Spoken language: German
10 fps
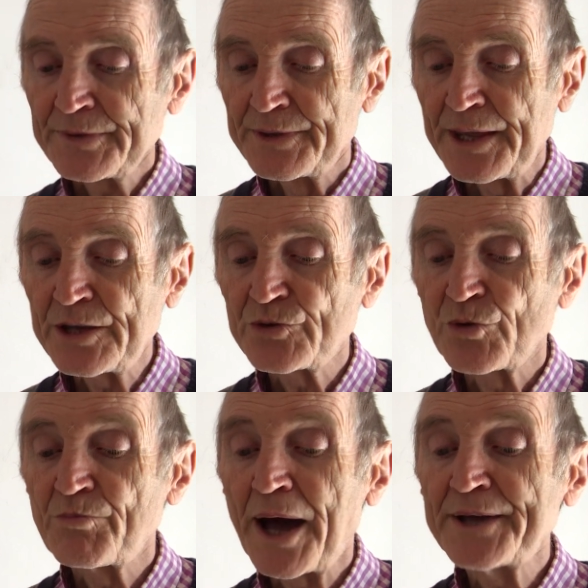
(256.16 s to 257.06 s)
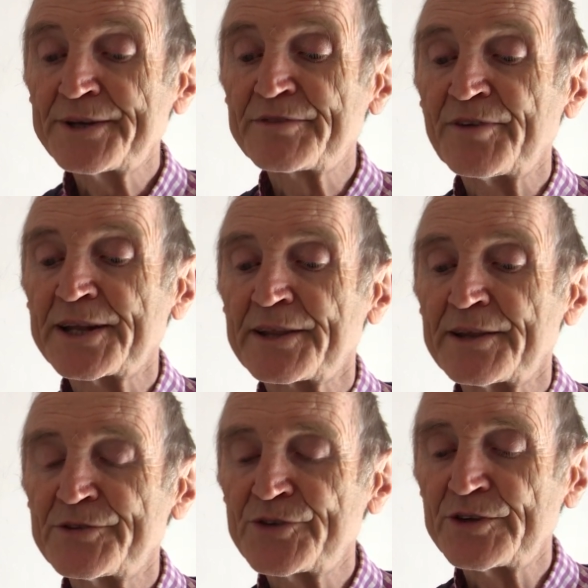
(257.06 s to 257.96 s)
nicht um meinetwillen
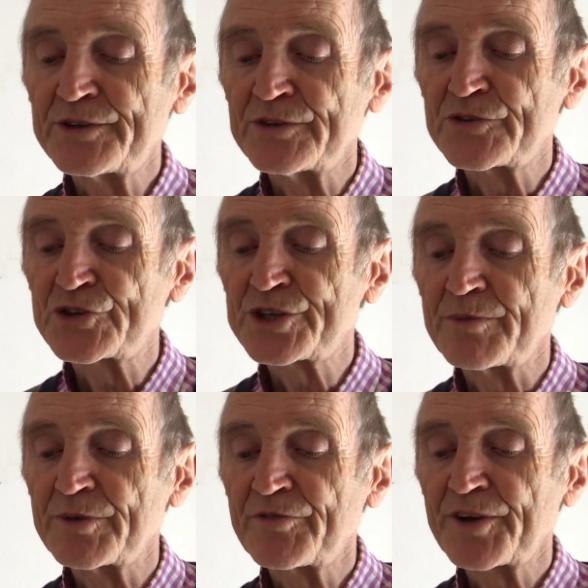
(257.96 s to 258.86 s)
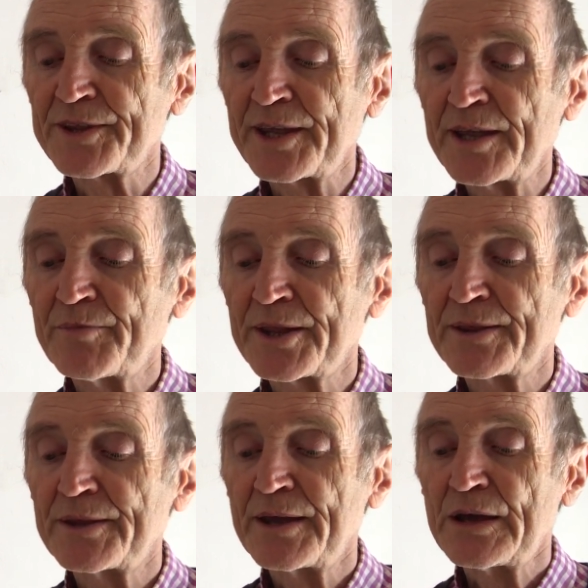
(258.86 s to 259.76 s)
ließ sich diese Stimme
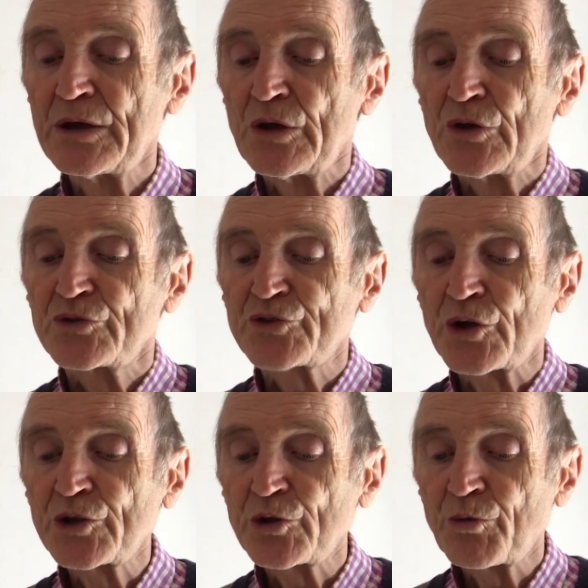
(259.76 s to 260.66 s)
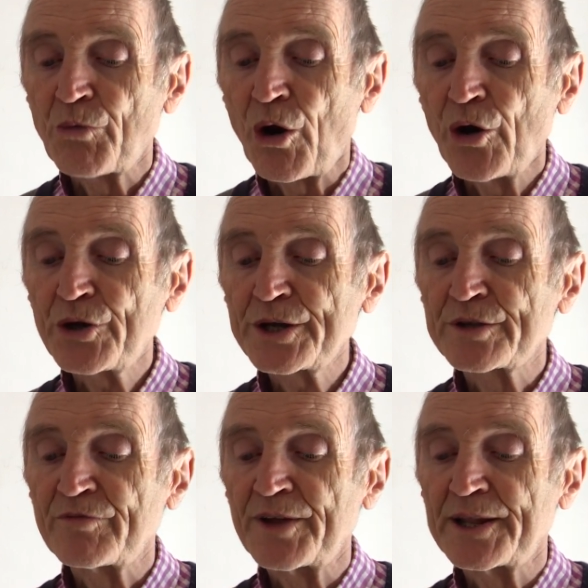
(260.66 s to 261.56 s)
vernehmen, sondern um
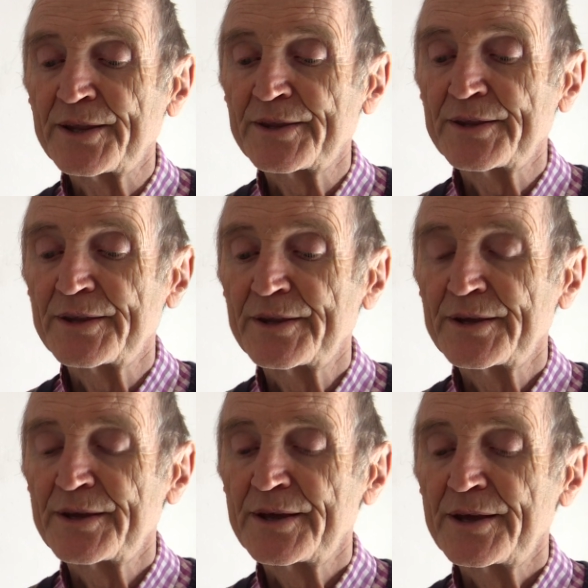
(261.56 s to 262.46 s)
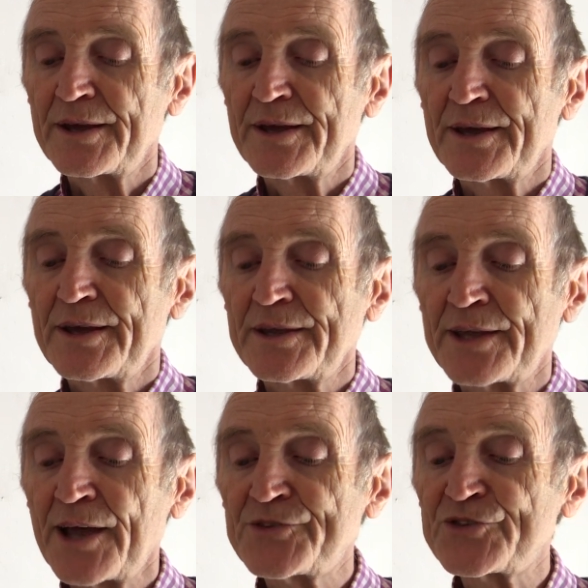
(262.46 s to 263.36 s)
euretwillen.
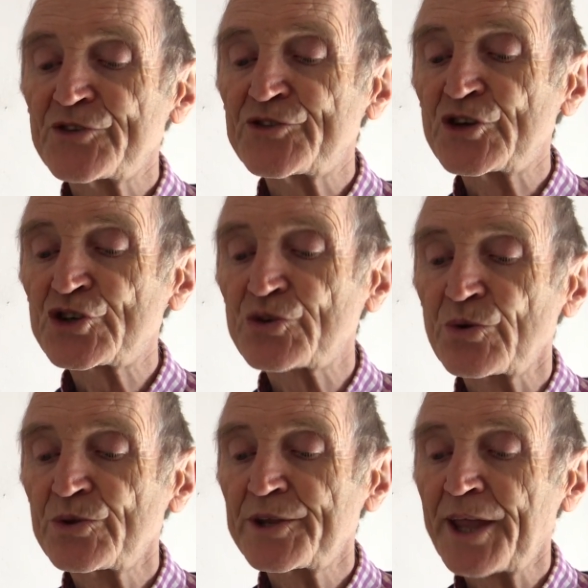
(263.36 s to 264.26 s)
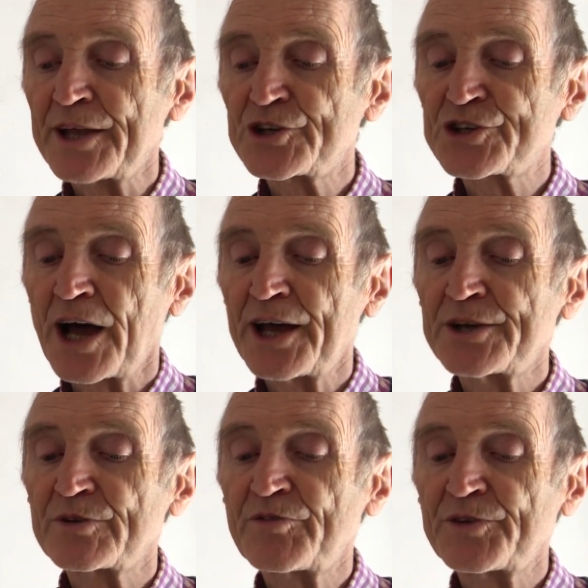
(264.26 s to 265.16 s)
Jetzt ist die Stunde der
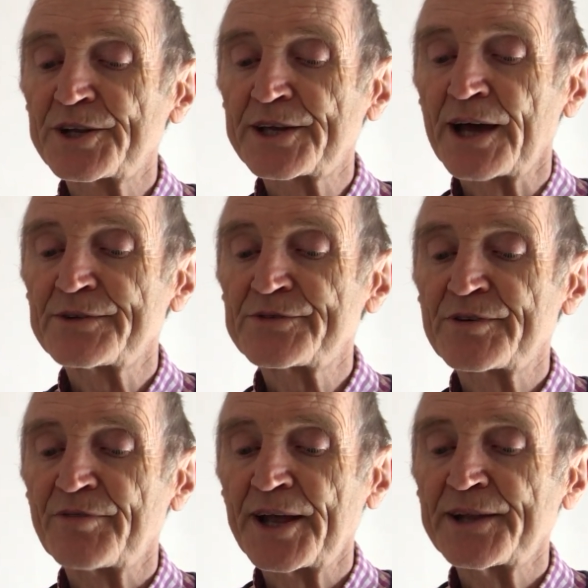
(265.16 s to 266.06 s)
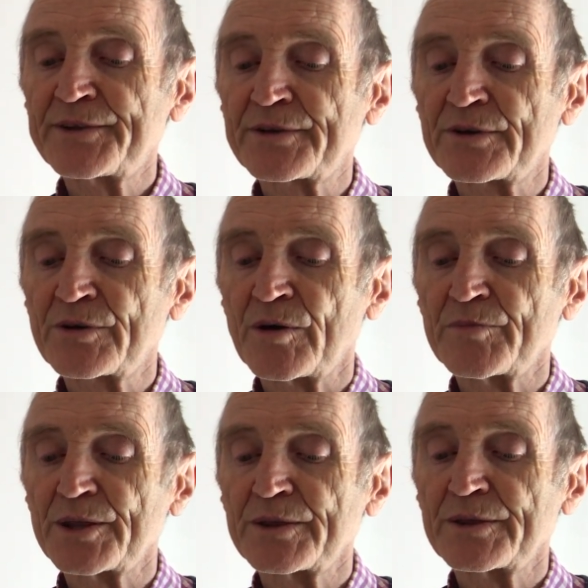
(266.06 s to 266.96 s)
Entscheidung für die ganze Welt
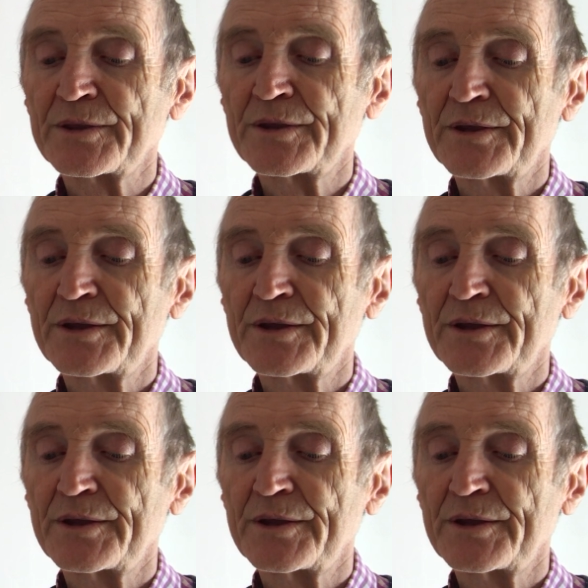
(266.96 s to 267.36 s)
gekommen.